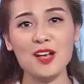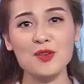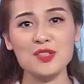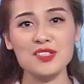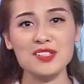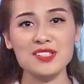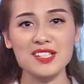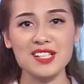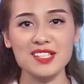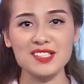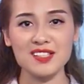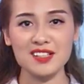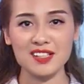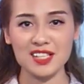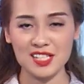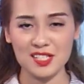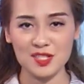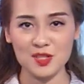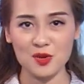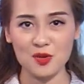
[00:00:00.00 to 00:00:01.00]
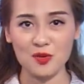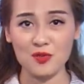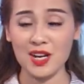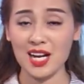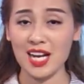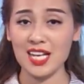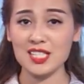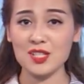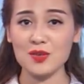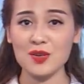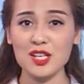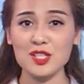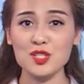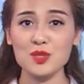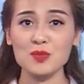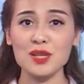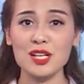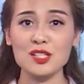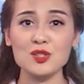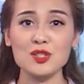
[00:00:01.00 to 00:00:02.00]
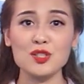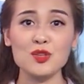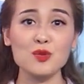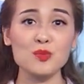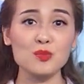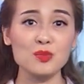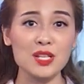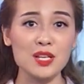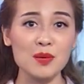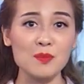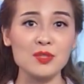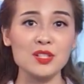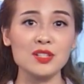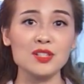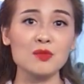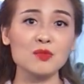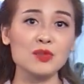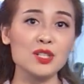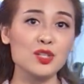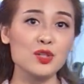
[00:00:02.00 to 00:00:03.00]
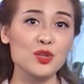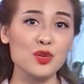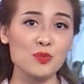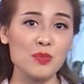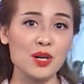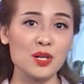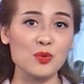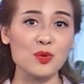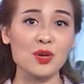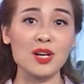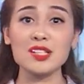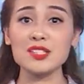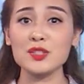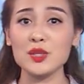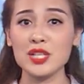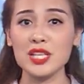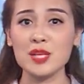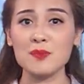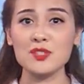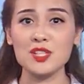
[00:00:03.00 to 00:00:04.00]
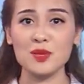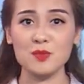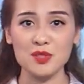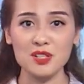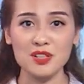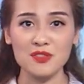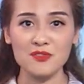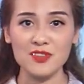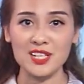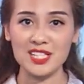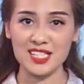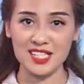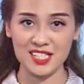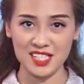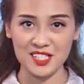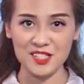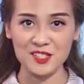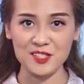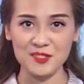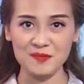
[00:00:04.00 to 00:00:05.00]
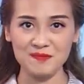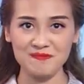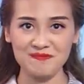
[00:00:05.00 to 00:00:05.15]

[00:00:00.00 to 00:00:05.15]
của chương trình Giờ Kết Sổ và ngay sau đây chúng ta sẽ cùng điểm những thông tin nổi bật của các doanh nghiệp trong nước và trên thế giới.